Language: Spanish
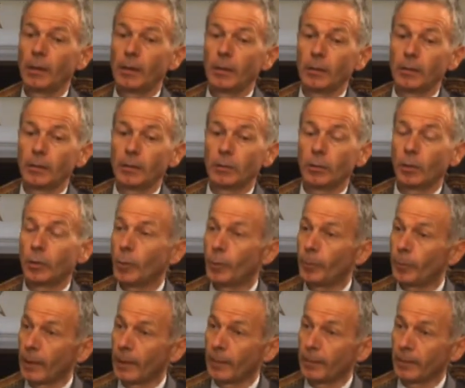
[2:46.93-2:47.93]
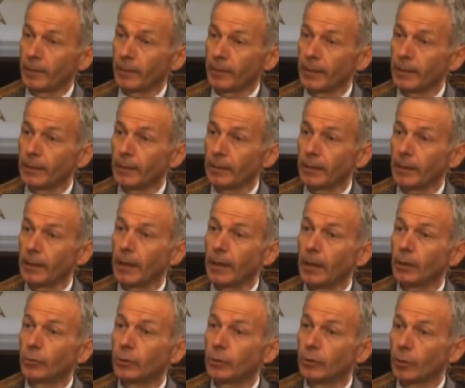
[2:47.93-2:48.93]
eh, como por la presidencia de la
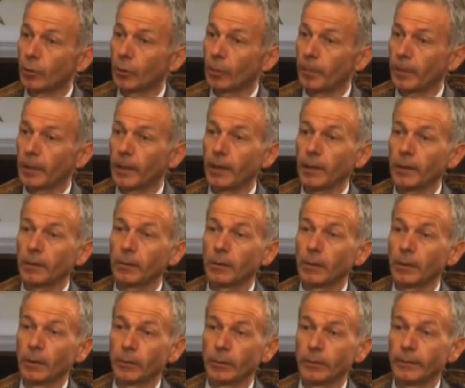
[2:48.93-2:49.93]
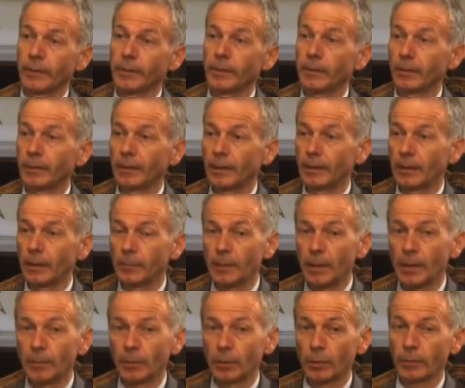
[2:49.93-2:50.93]
Unión Europea y los 27
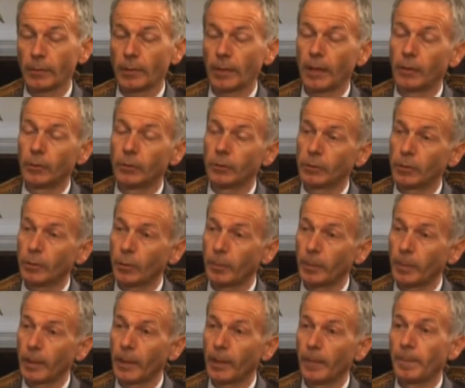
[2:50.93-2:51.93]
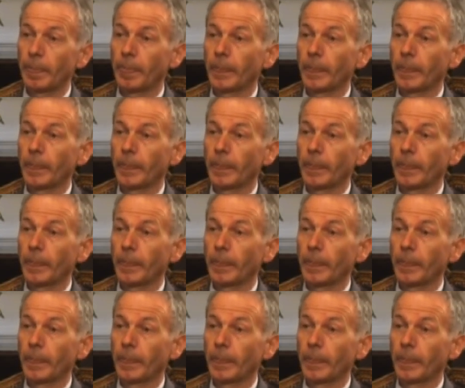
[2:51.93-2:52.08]
miembros de la Unión Europea,